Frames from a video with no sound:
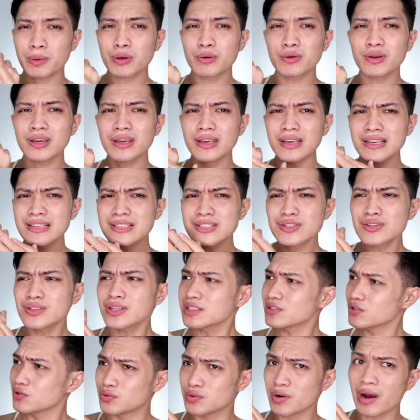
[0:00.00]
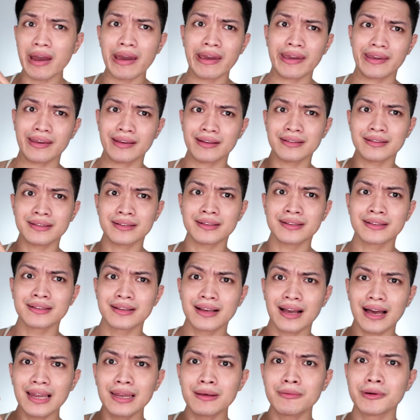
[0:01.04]
Pero, it's not dry.
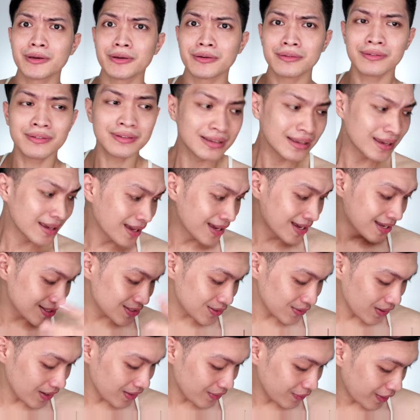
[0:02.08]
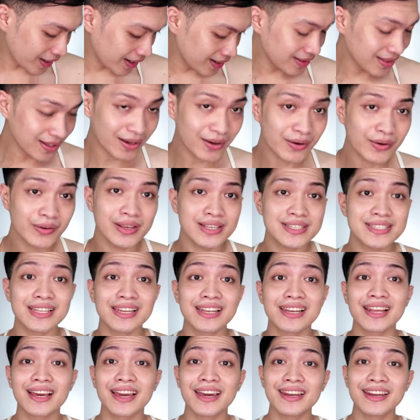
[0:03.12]
Alam mo yun. So, ayan, right now, is
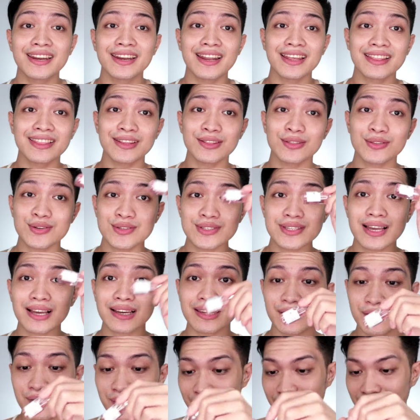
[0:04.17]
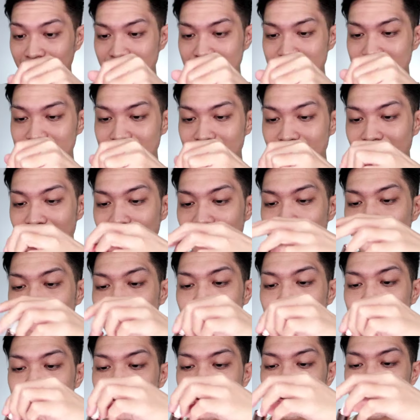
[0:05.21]
ilalagay na natin to sa aking face.
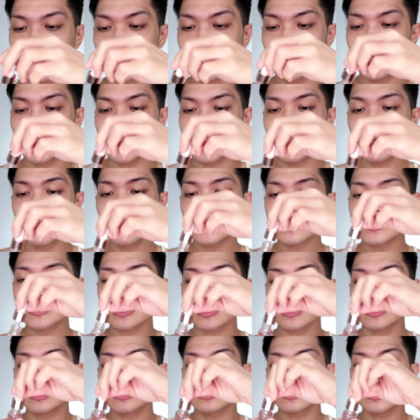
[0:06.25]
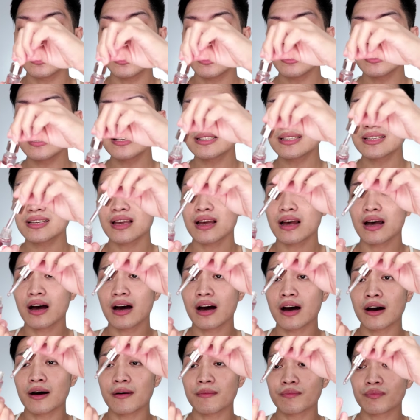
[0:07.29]
So, ayun, once again, guys,
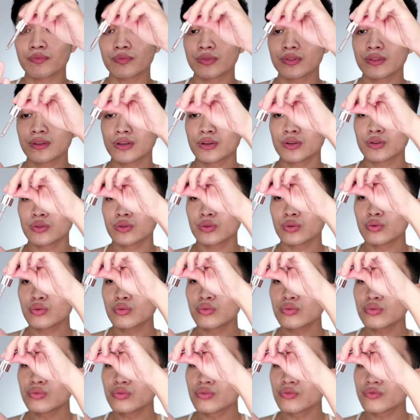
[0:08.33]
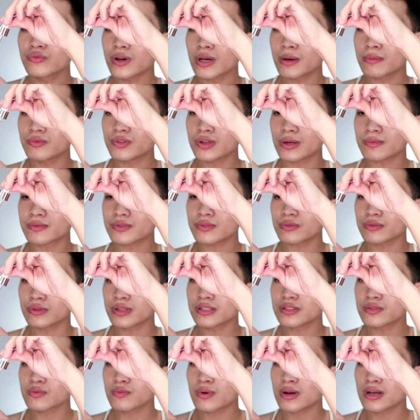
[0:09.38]
um, 2 to 5 drops. So,
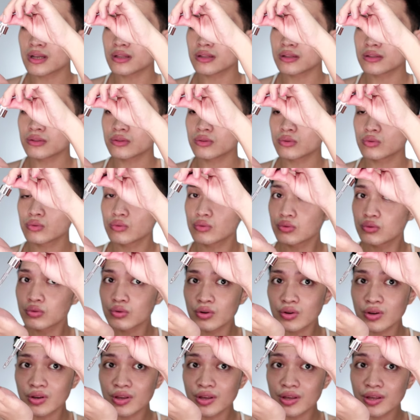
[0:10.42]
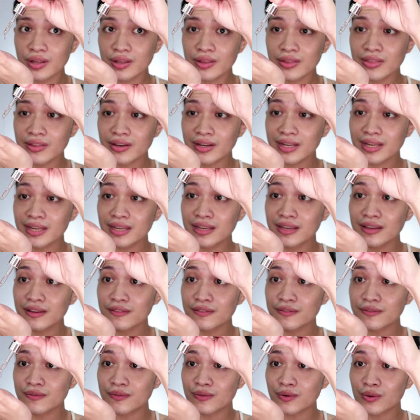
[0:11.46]
that's 1, 2,
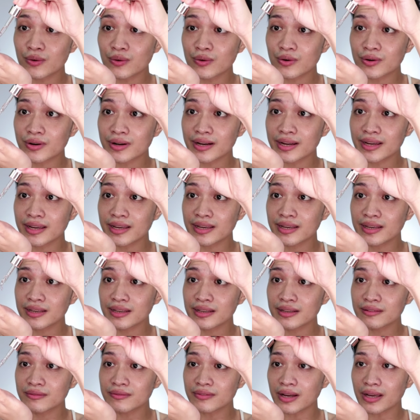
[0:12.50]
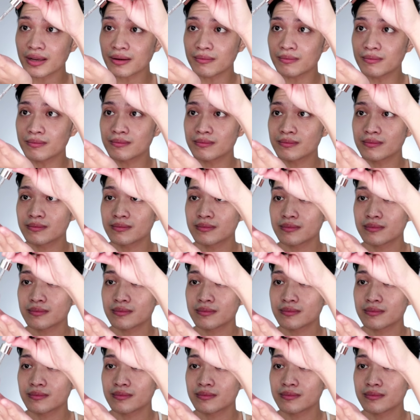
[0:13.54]
3, 4, and 5.